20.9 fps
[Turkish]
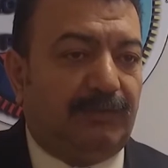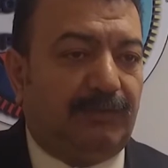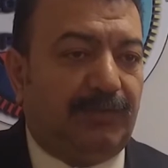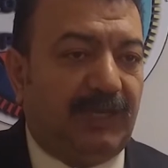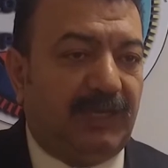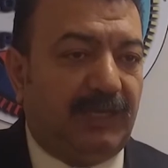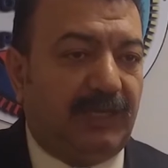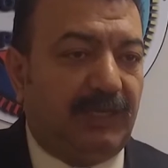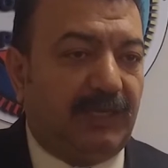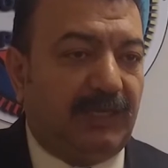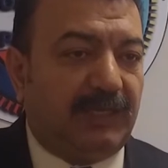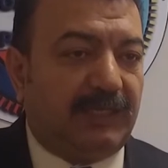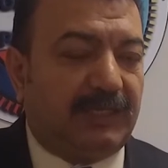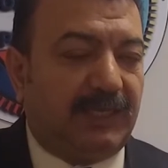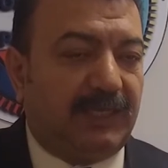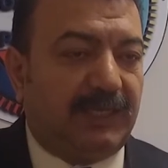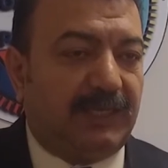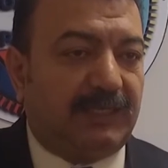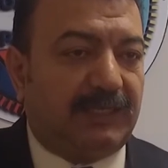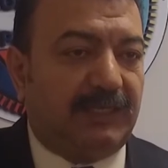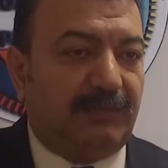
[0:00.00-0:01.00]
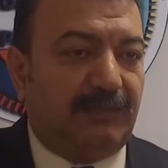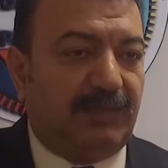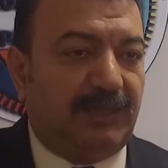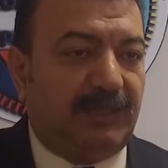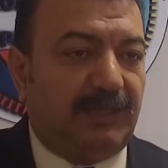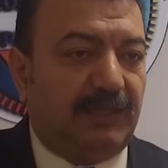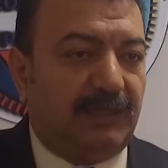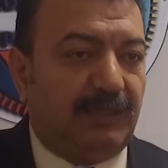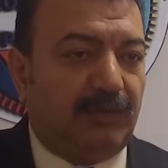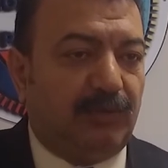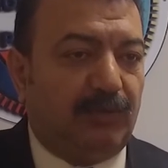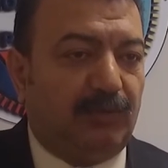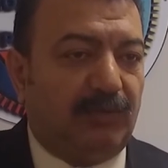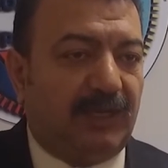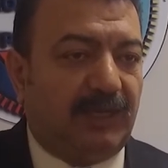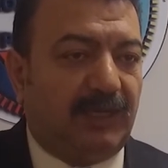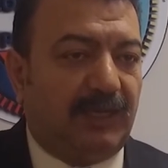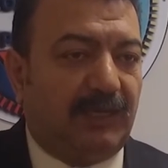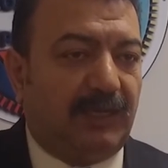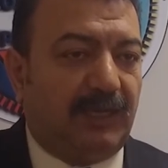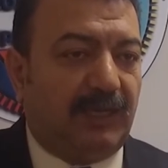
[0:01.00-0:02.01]
bir yıl içerisinde, bir yıl
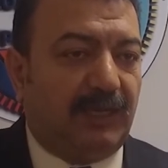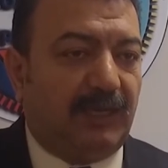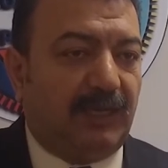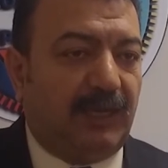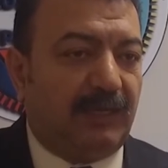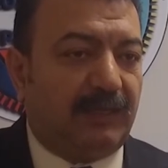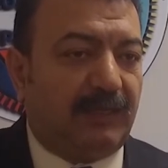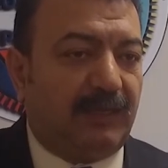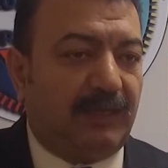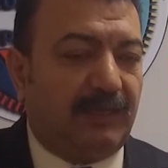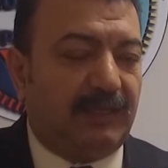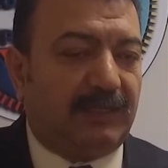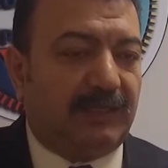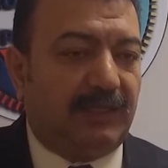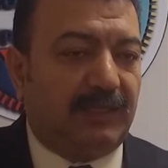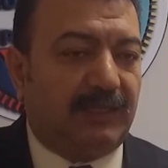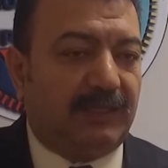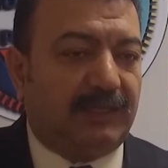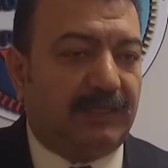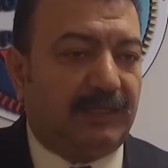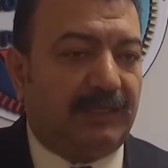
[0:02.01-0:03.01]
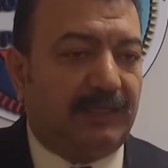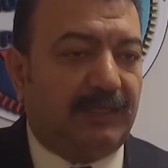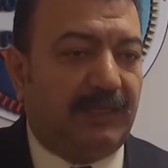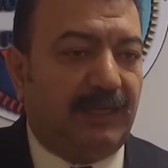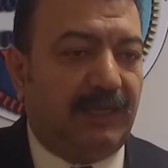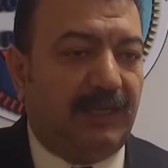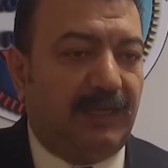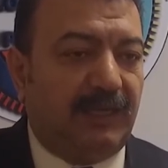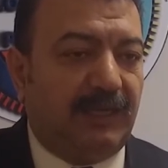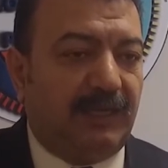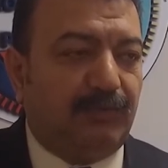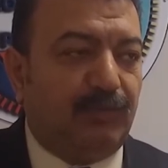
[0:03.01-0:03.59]
dolmadan yani 6 ay içerisinde